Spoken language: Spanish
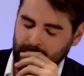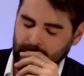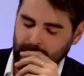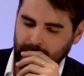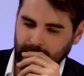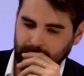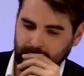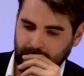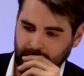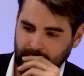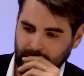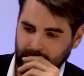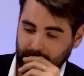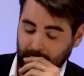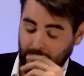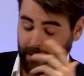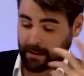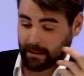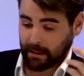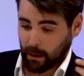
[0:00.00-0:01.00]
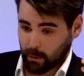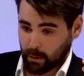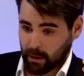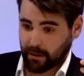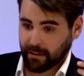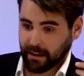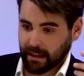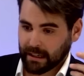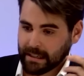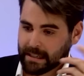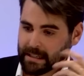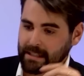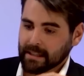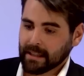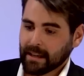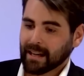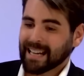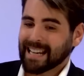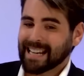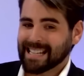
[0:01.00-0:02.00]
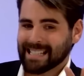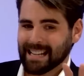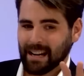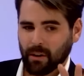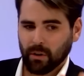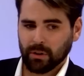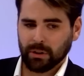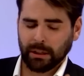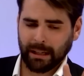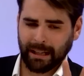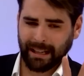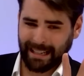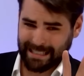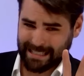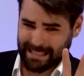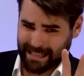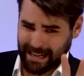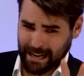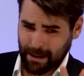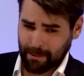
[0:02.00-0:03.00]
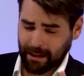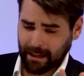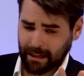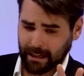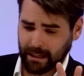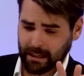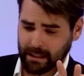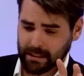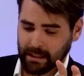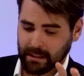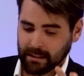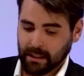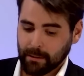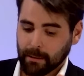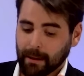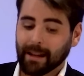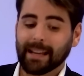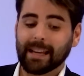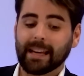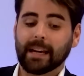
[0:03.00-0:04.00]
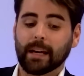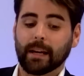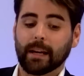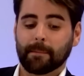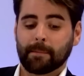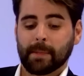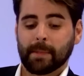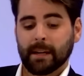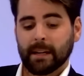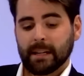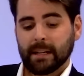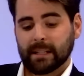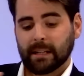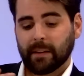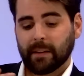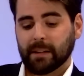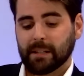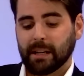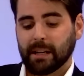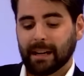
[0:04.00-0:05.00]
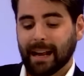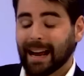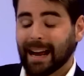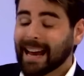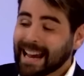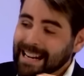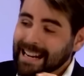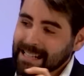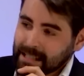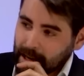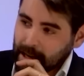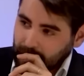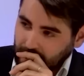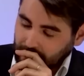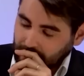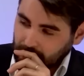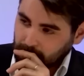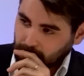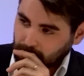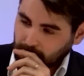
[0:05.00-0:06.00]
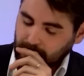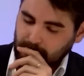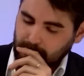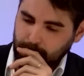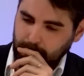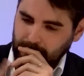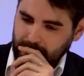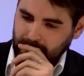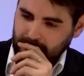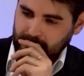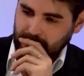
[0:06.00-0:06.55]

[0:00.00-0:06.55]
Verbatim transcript: de la dictadura franquista, y se coseje esa Cámara Legislativa y se designa en secreto, de espaldas a